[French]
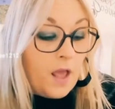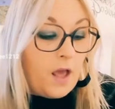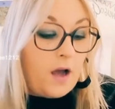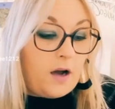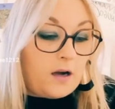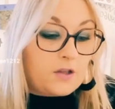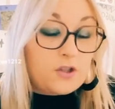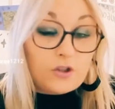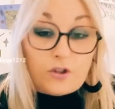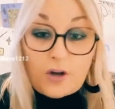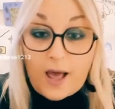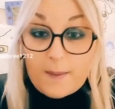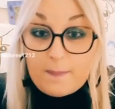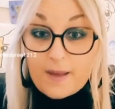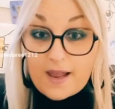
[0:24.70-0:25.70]
hein, Je te
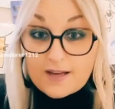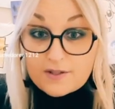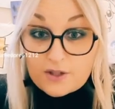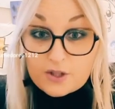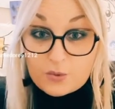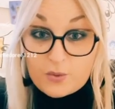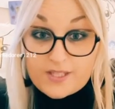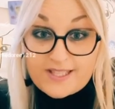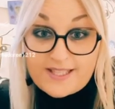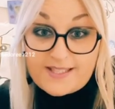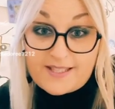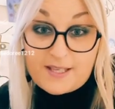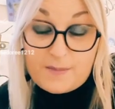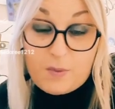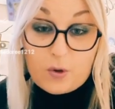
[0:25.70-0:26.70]
rappelle, je suis
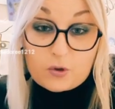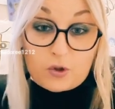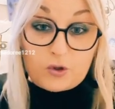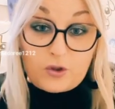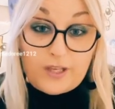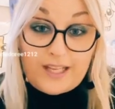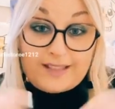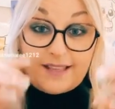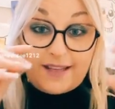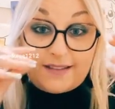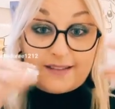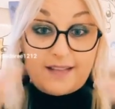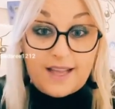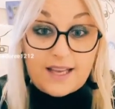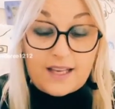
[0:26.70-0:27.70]
ici pour te donner des
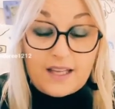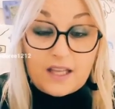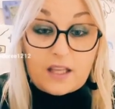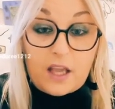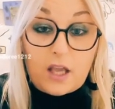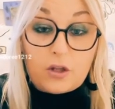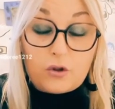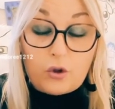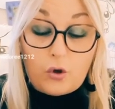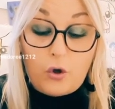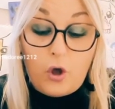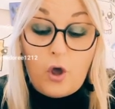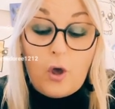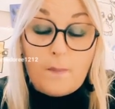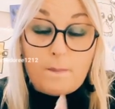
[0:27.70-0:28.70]
déclics et te
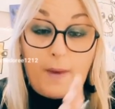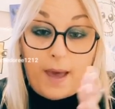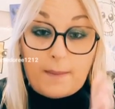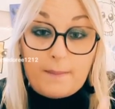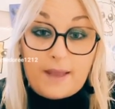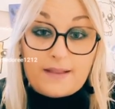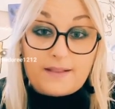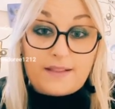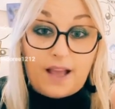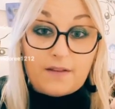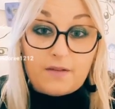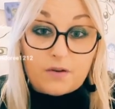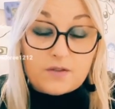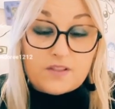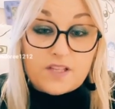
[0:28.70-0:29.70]
Permettre
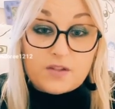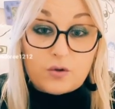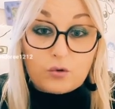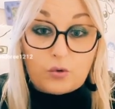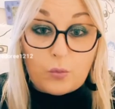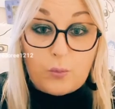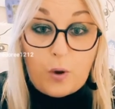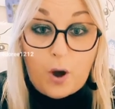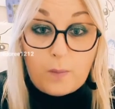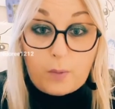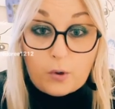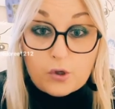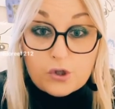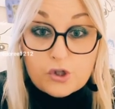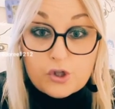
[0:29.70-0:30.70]
d'avancer sur ton
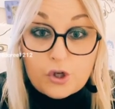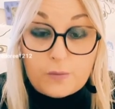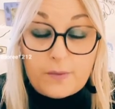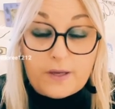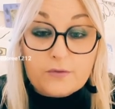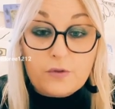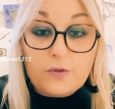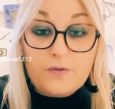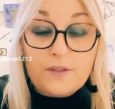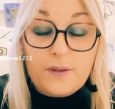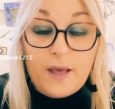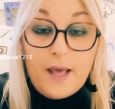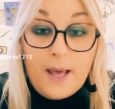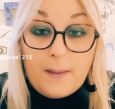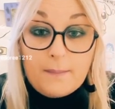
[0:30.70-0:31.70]
propre chemin de vie,
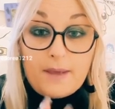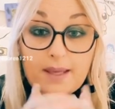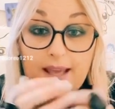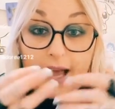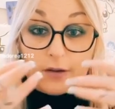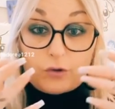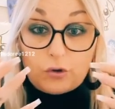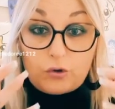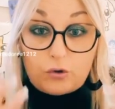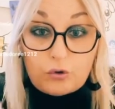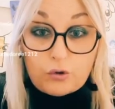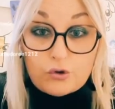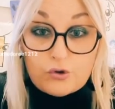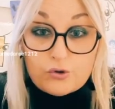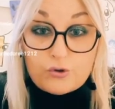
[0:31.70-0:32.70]
mais garde
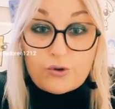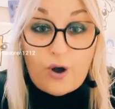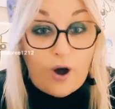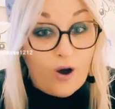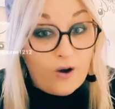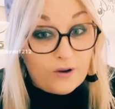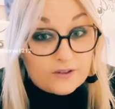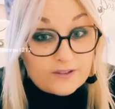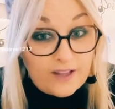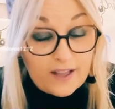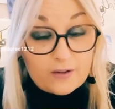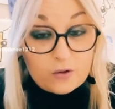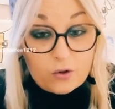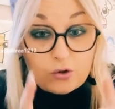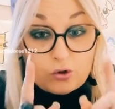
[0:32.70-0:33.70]
toujours en
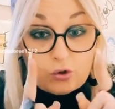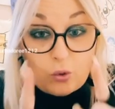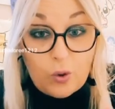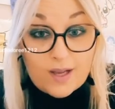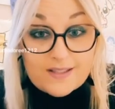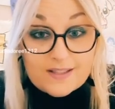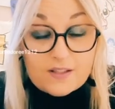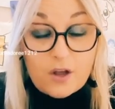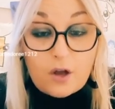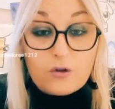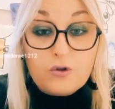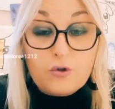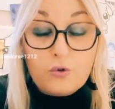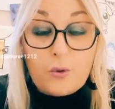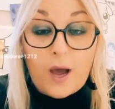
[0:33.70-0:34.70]
tête que toi
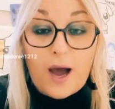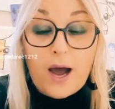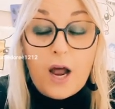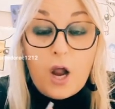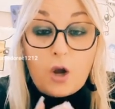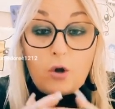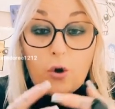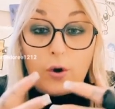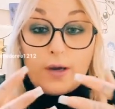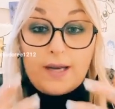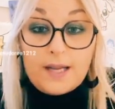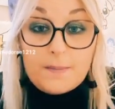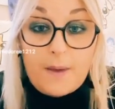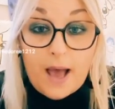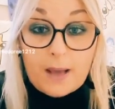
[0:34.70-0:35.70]
seul, tu as le
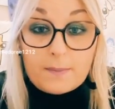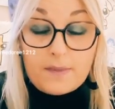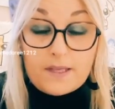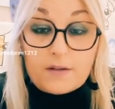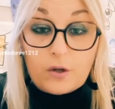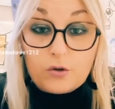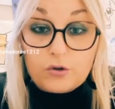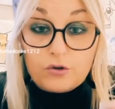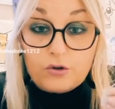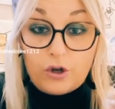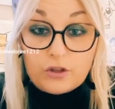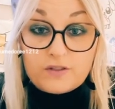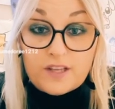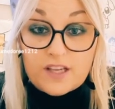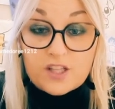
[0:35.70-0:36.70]
libre arbitre de
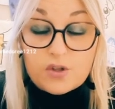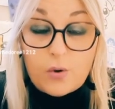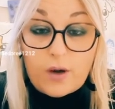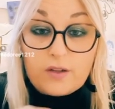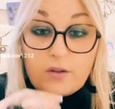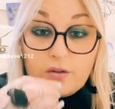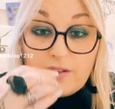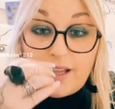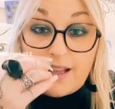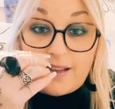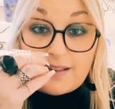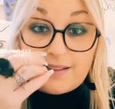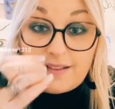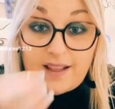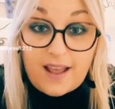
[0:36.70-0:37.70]
tes choix et de
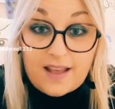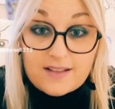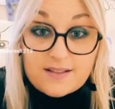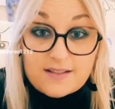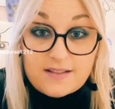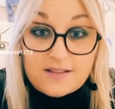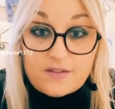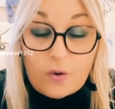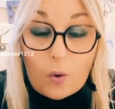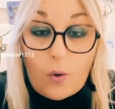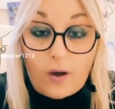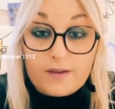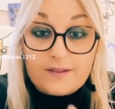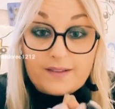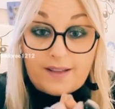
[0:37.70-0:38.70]
tes décisions.
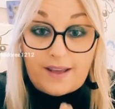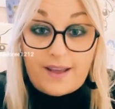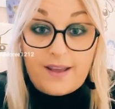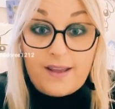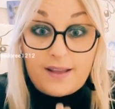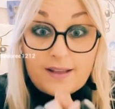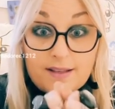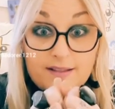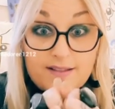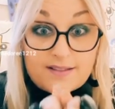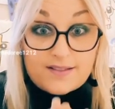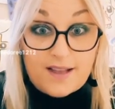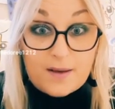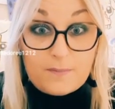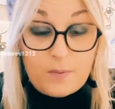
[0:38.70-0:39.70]
Très
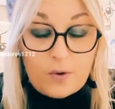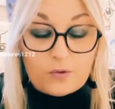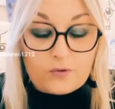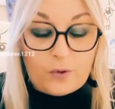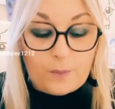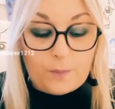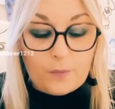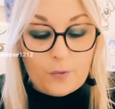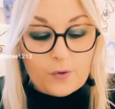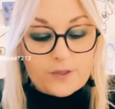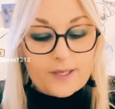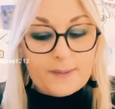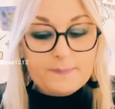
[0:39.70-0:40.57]
important, ok